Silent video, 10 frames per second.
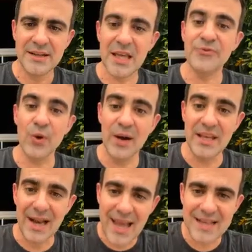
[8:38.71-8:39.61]
Quem viu
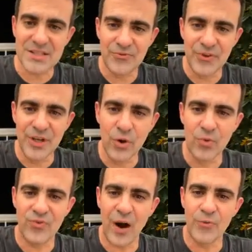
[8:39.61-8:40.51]
aí? Alex viu,
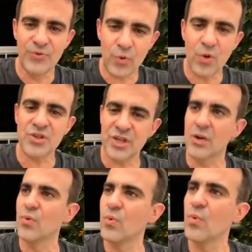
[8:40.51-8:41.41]
Val viu,
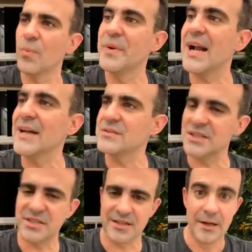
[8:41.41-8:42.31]
curtiram? Obrigado, tá,
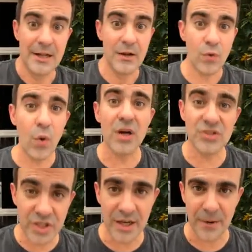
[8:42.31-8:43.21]
tia Zé?
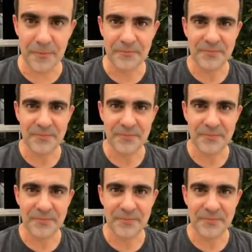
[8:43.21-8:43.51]
Curtiram?